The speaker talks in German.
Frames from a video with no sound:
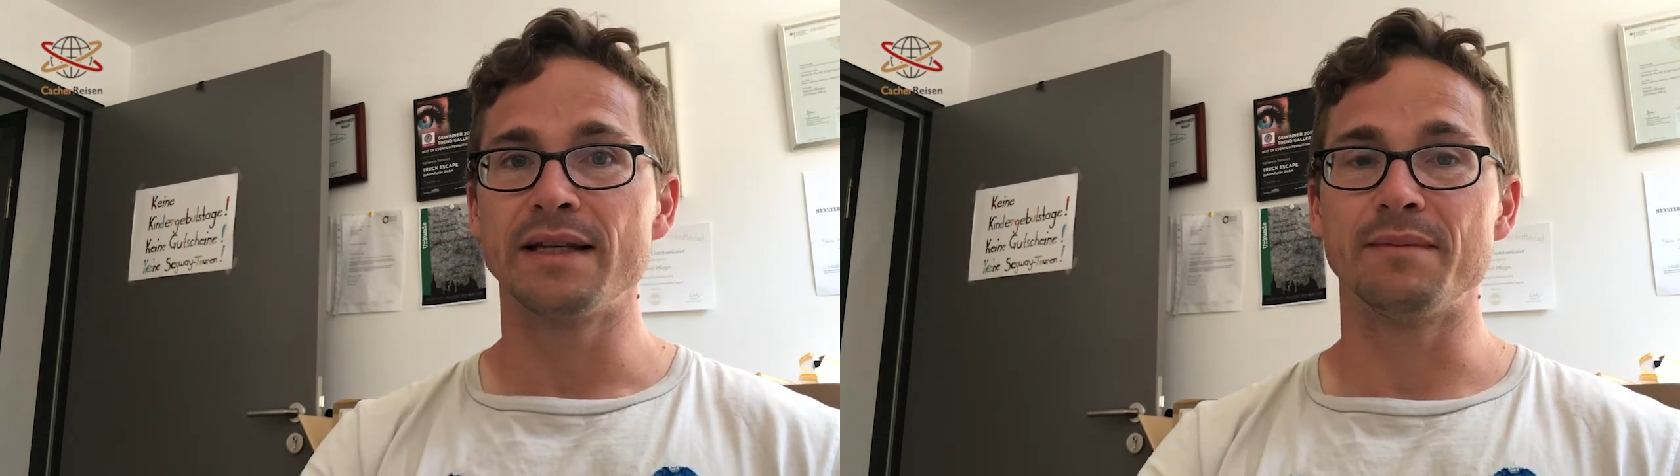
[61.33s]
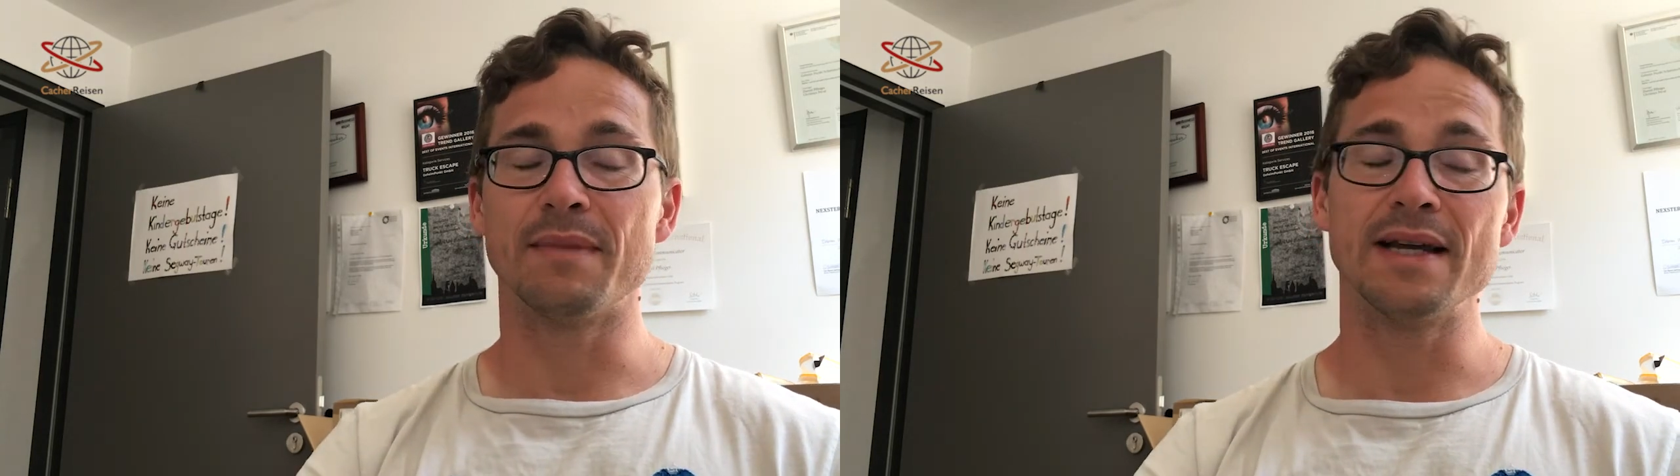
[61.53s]

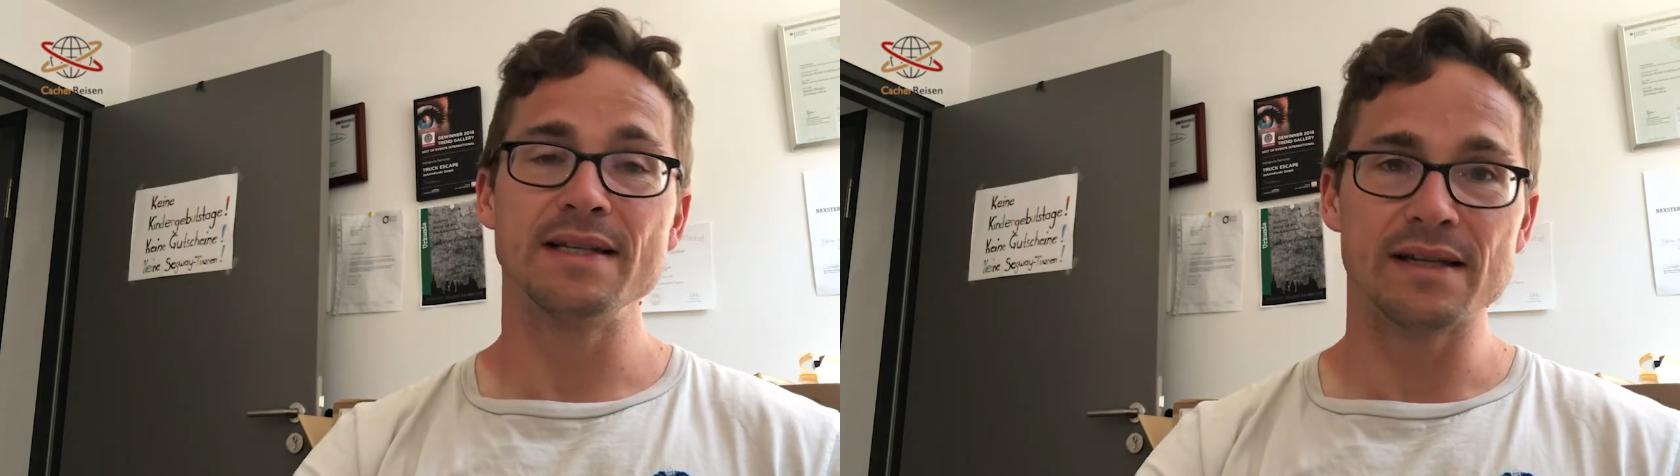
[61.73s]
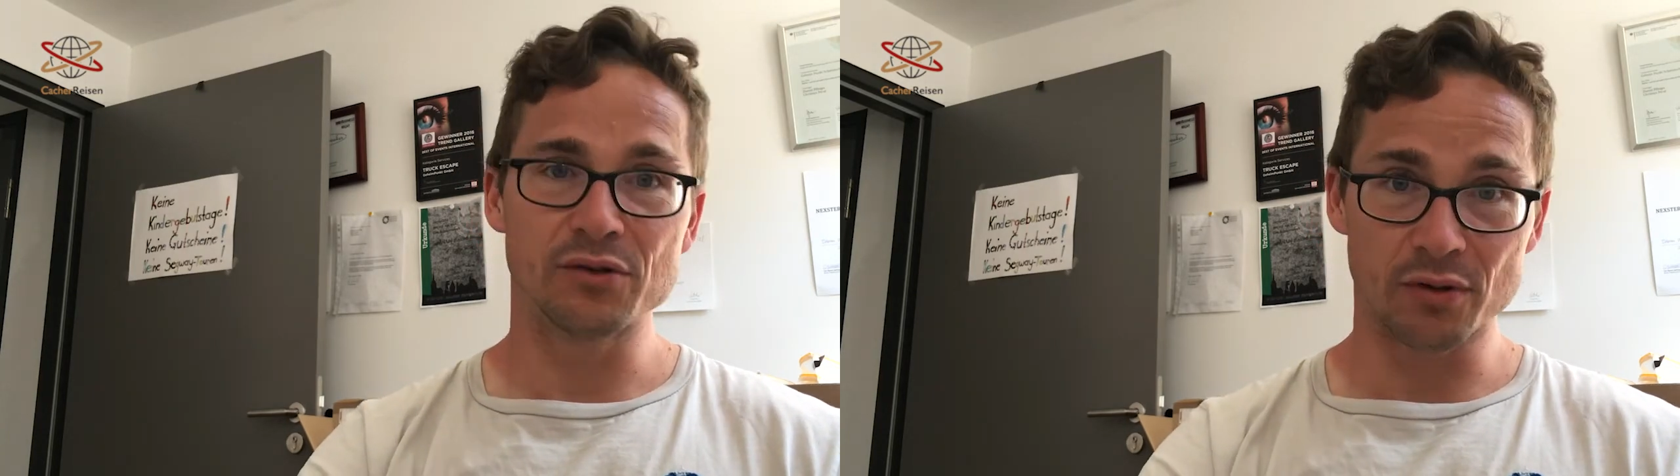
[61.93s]
Die
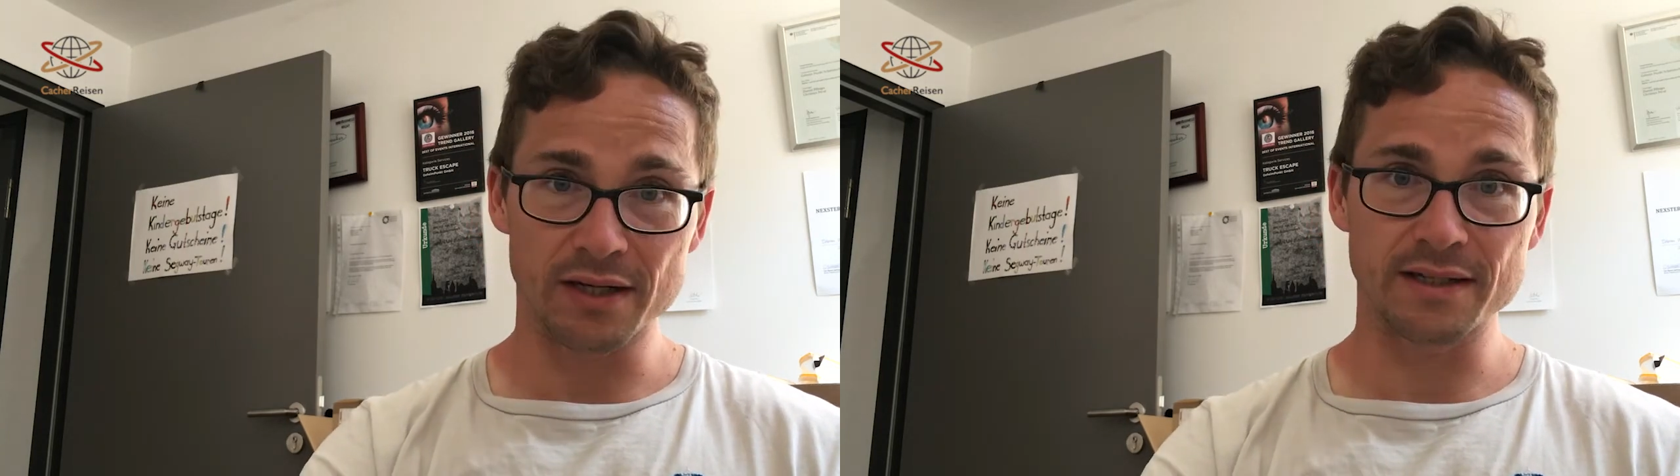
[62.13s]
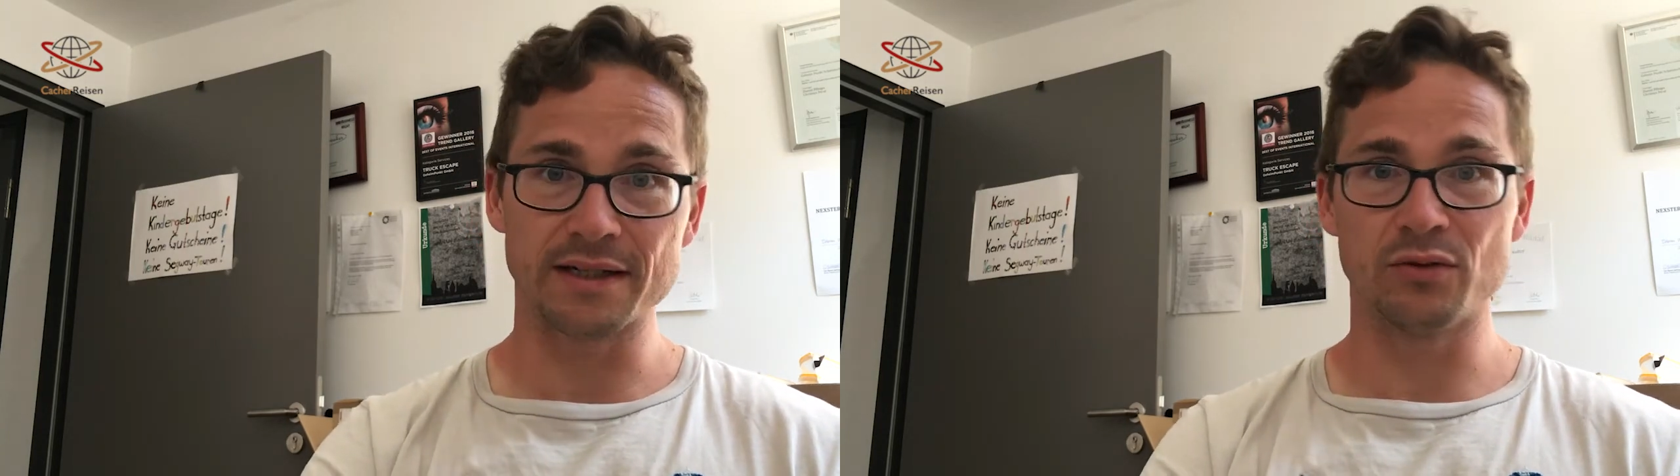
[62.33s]
meisten
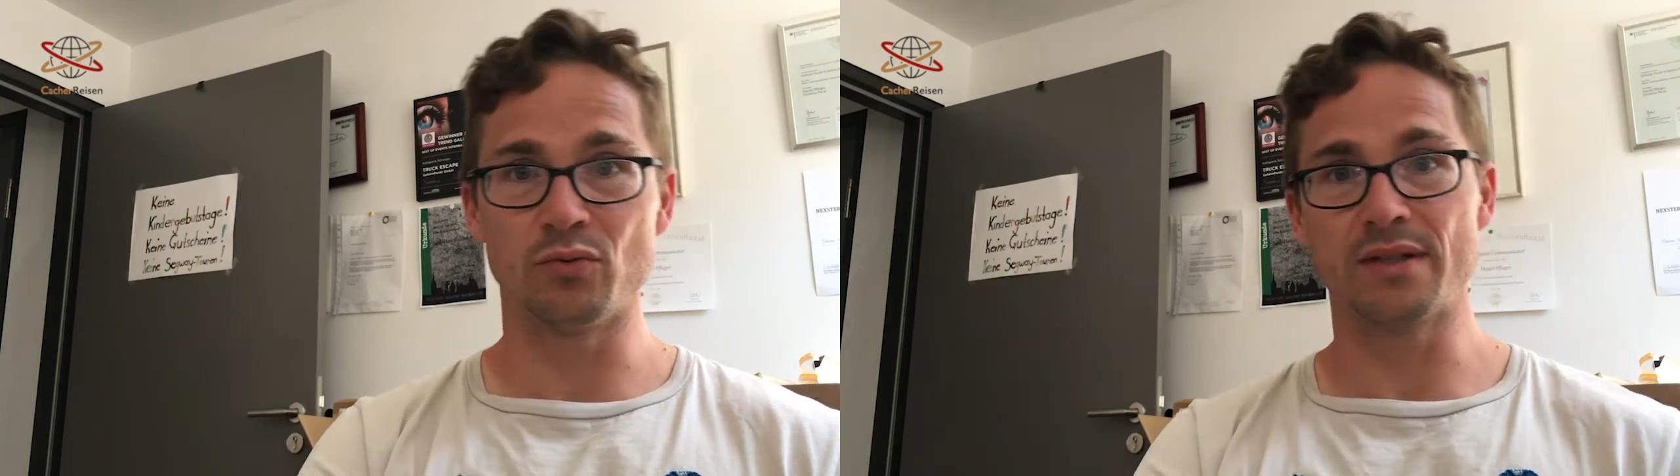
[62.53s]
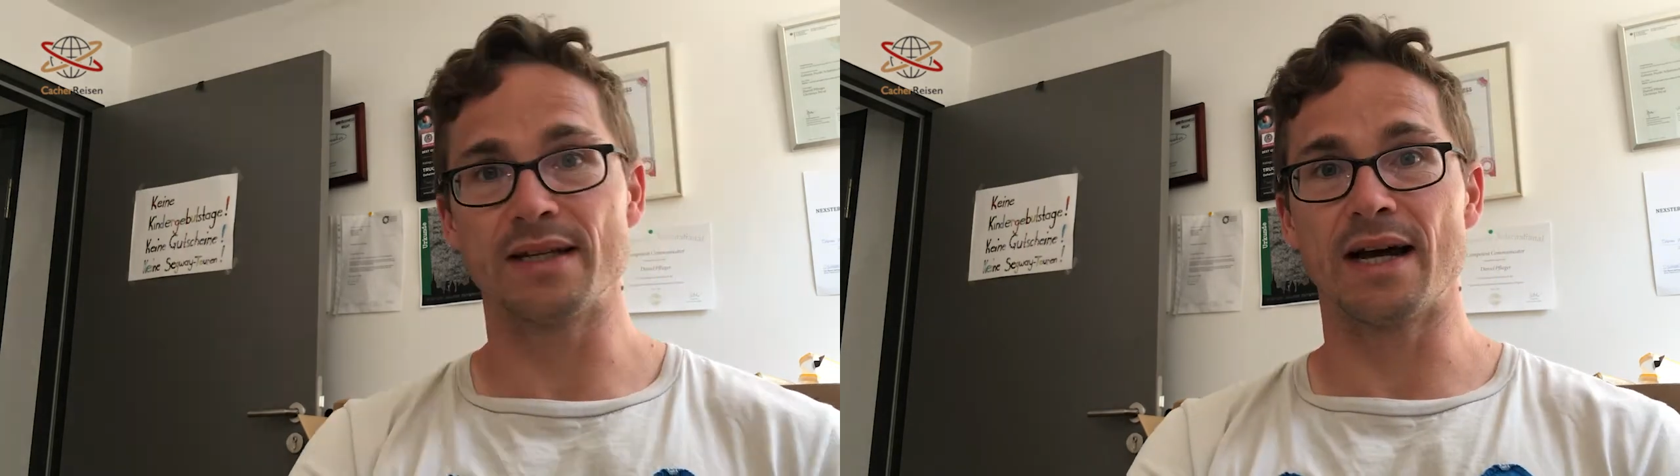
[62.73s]
natürlich in
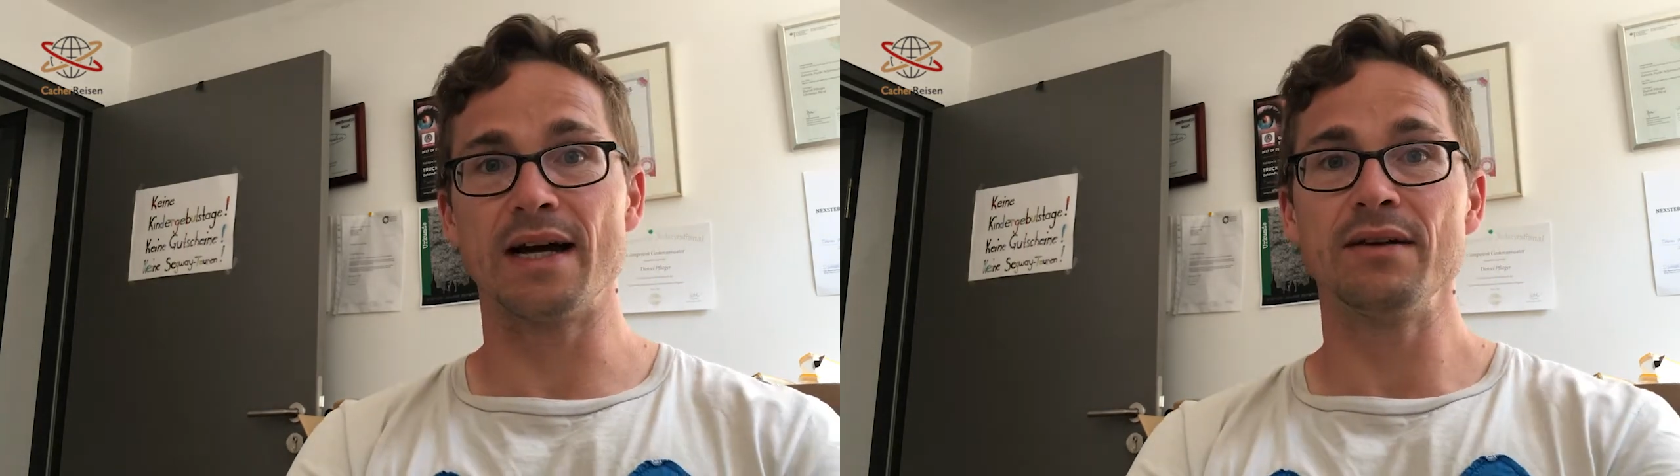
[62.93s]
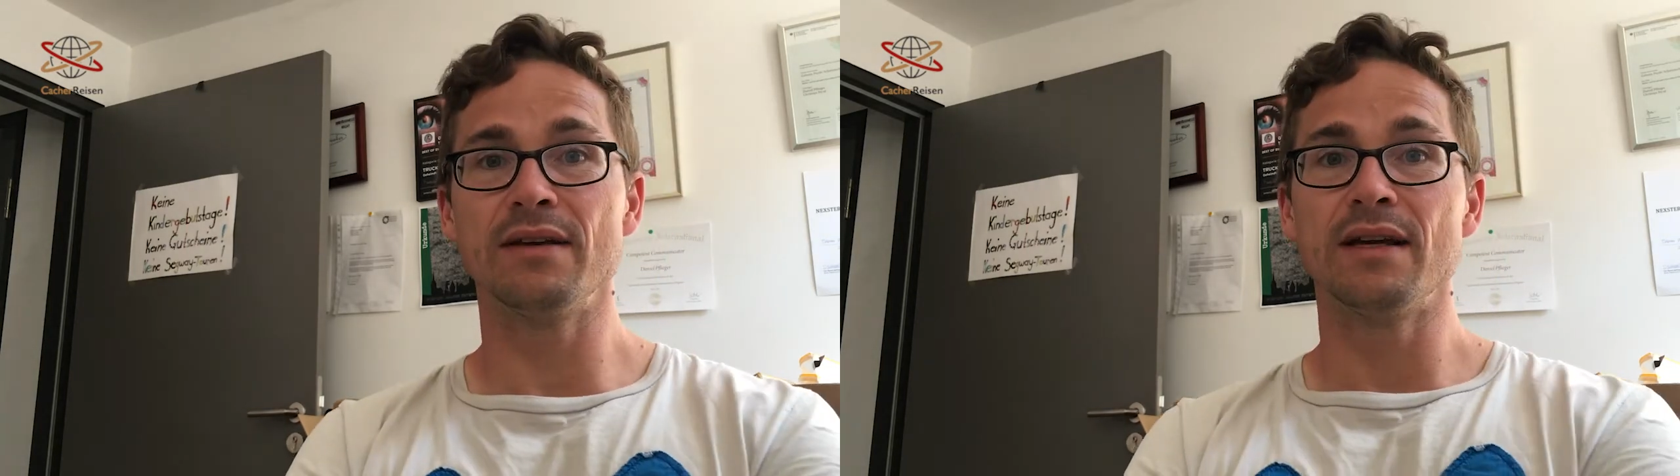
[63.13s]
den
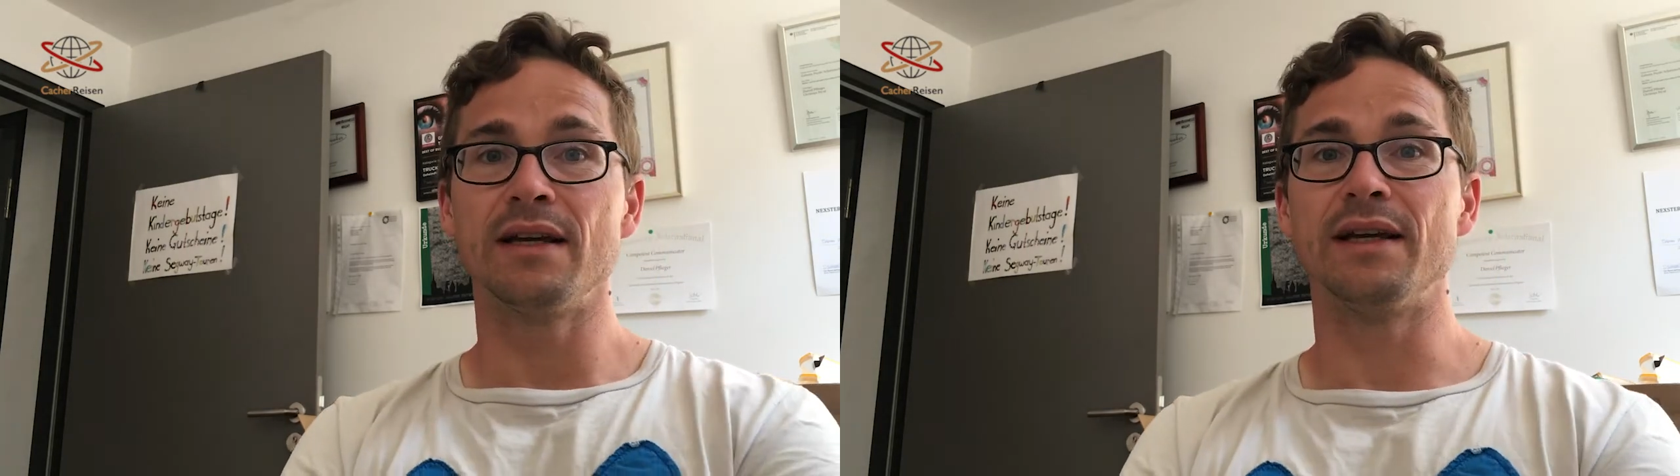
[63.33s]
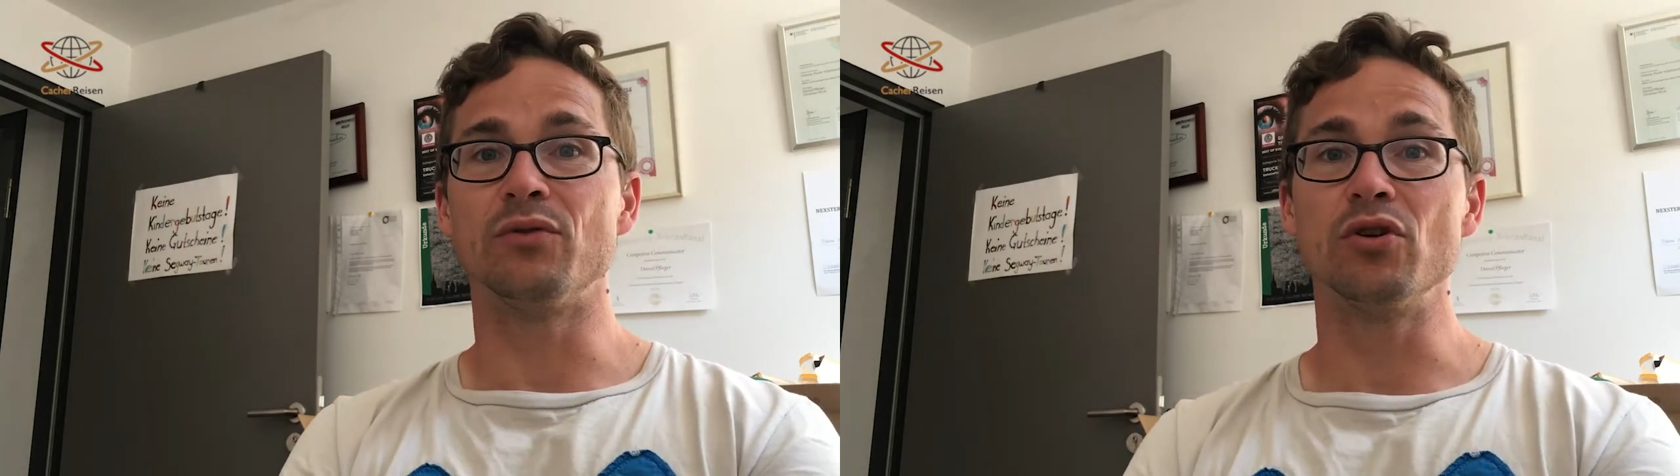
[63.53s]
USA. In